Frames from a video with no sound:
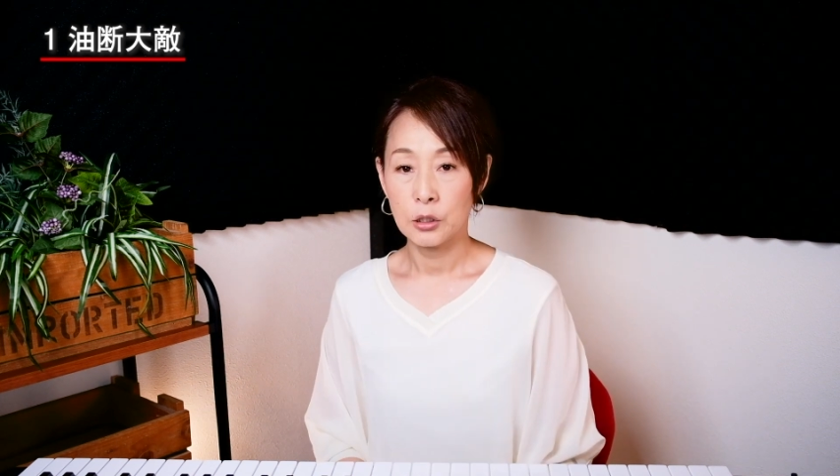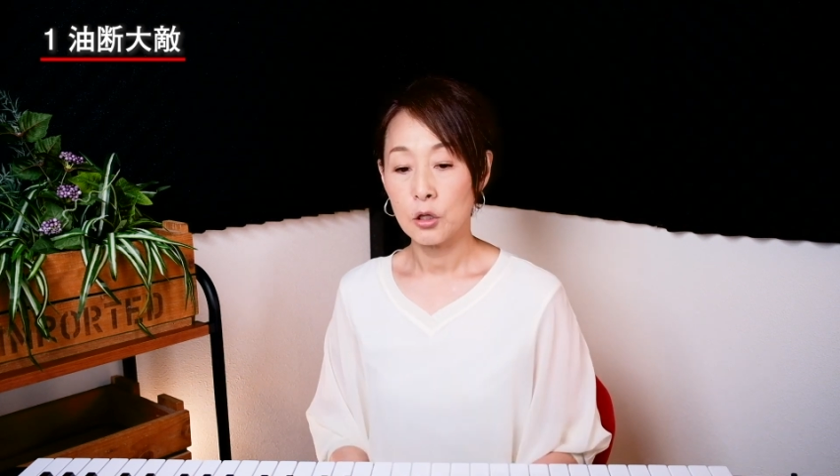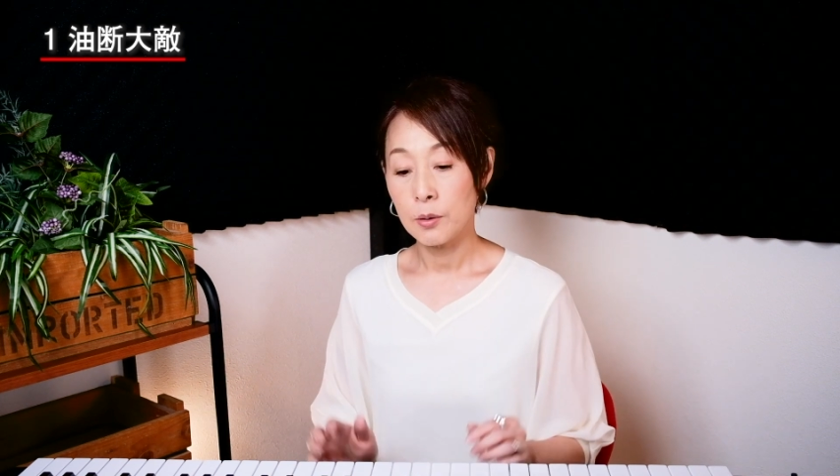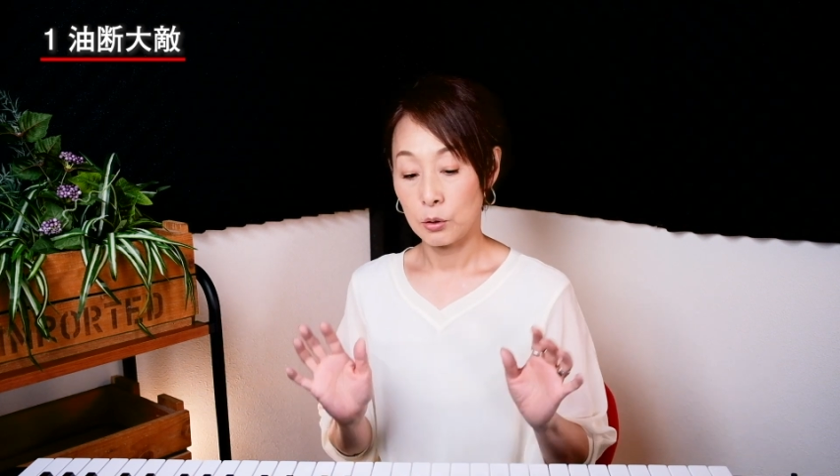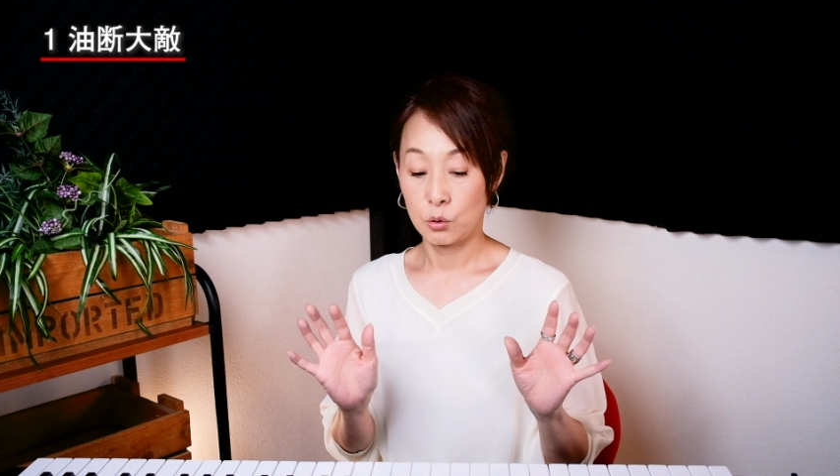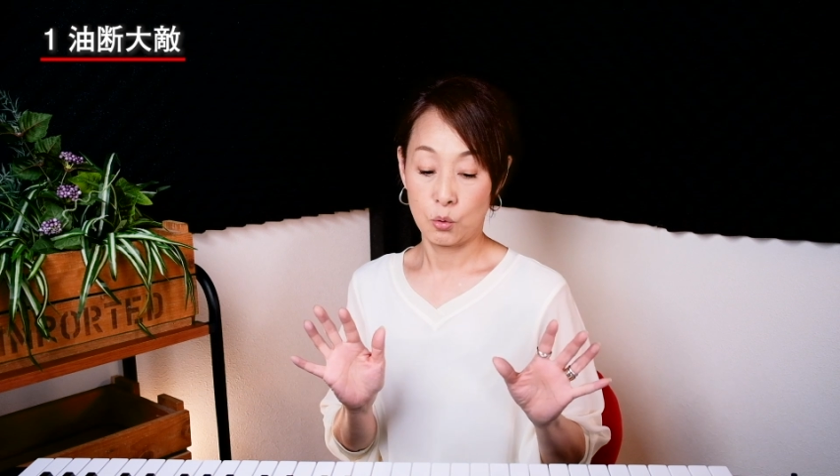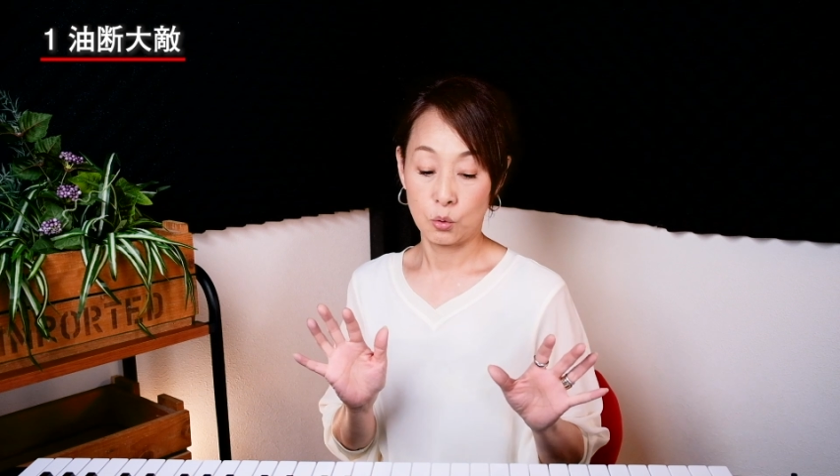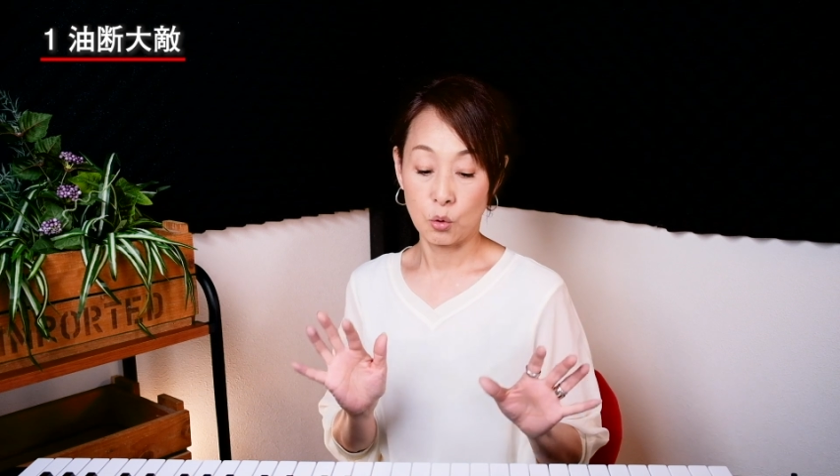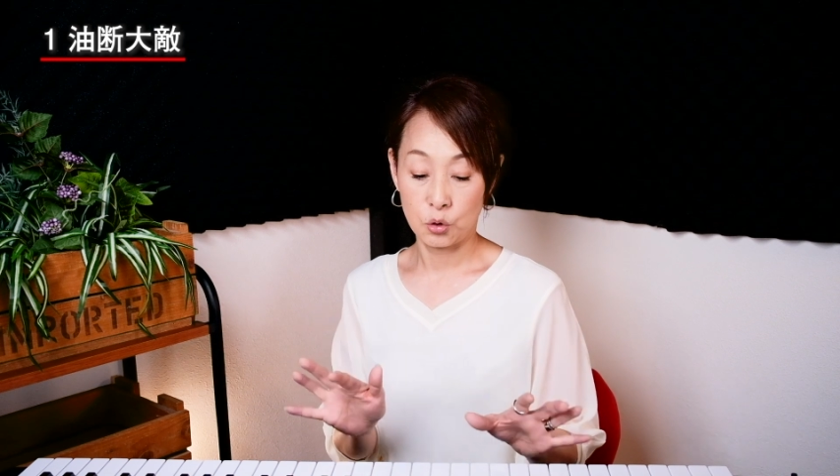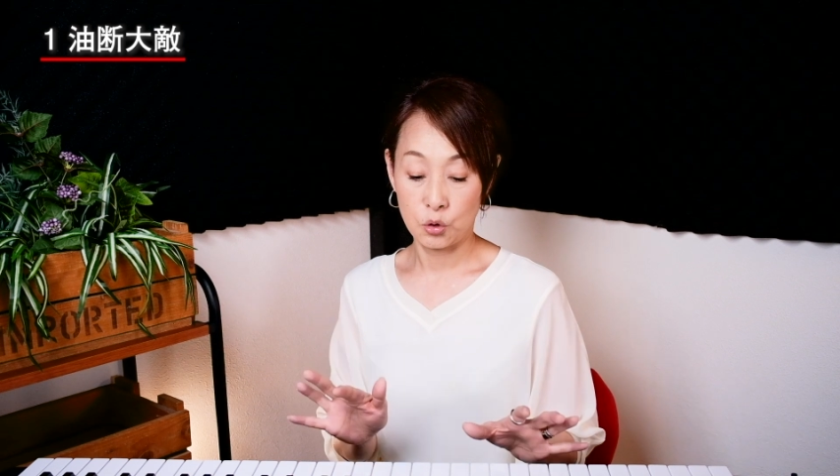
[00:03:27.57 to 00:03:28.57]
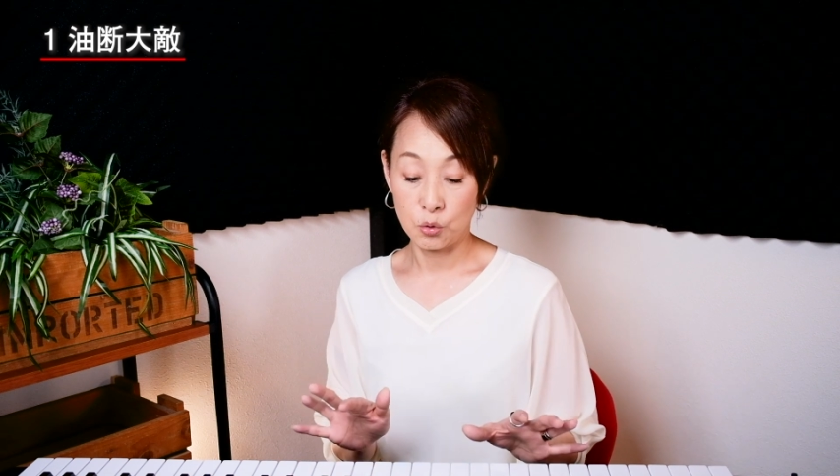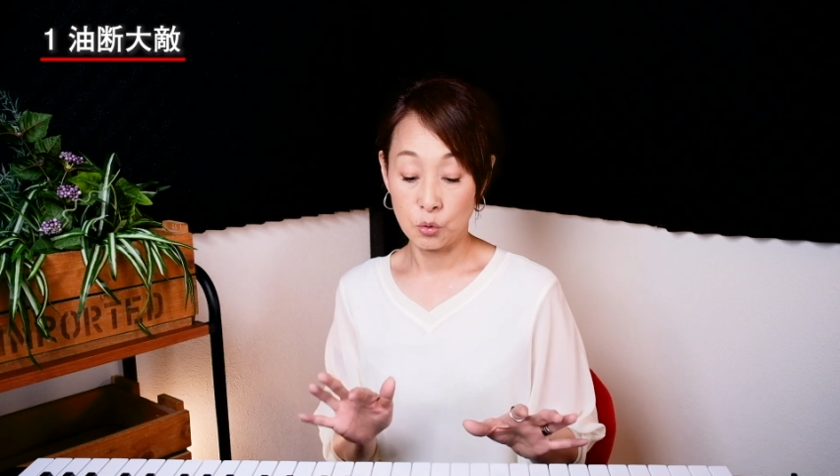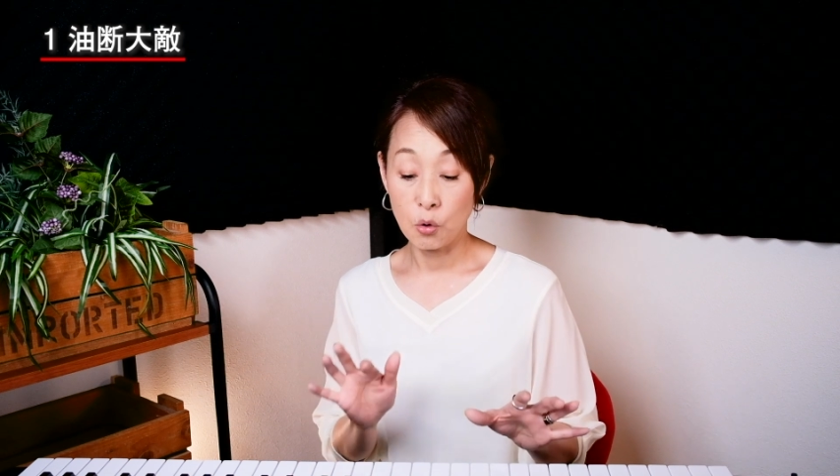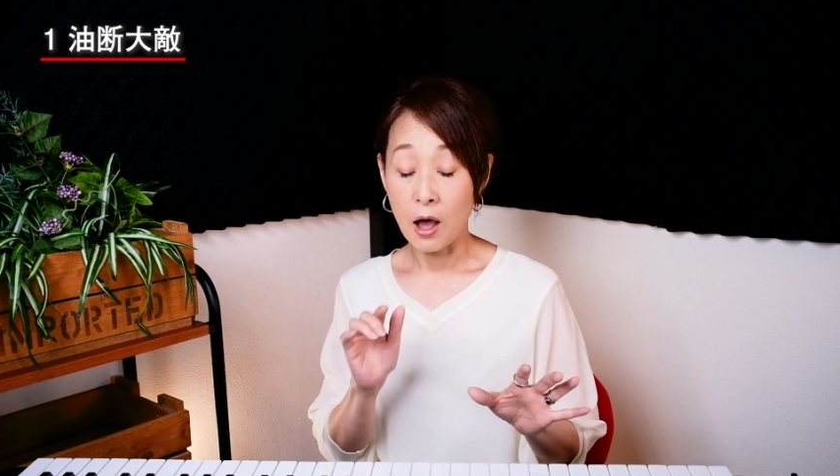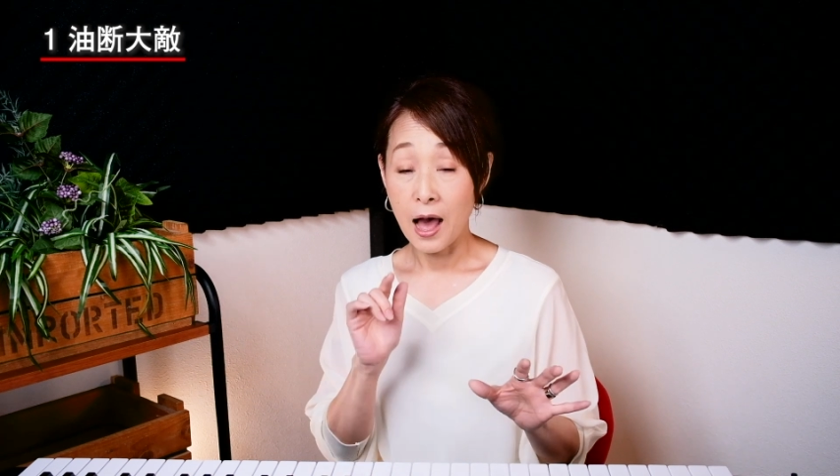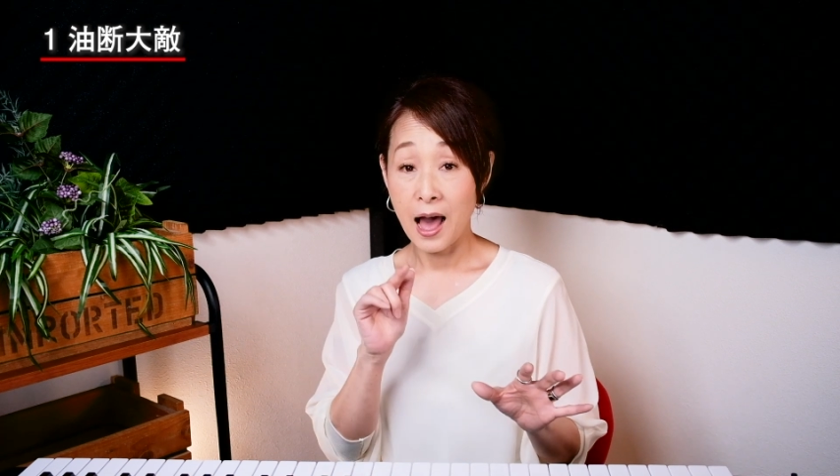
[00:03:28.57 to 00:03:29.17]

例えばその途中の「